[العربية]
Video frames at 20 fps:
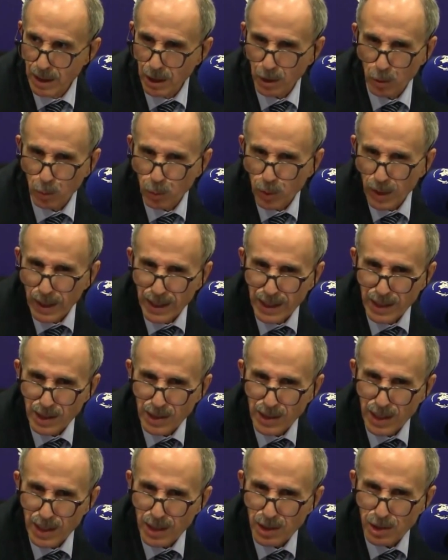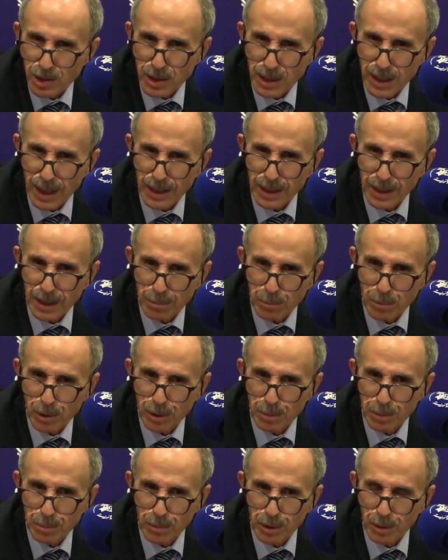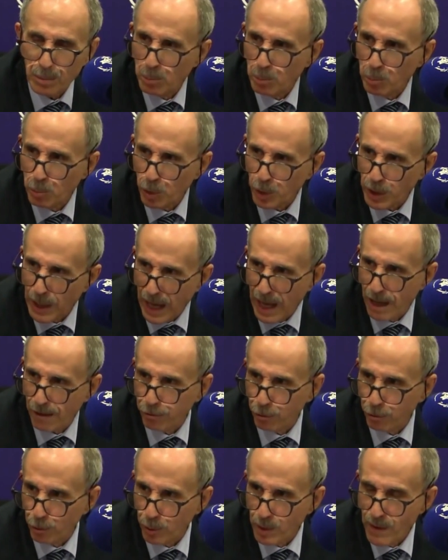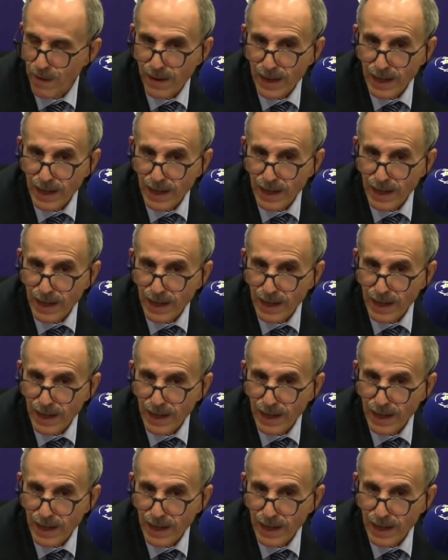هو انتاج يعني مضاعفه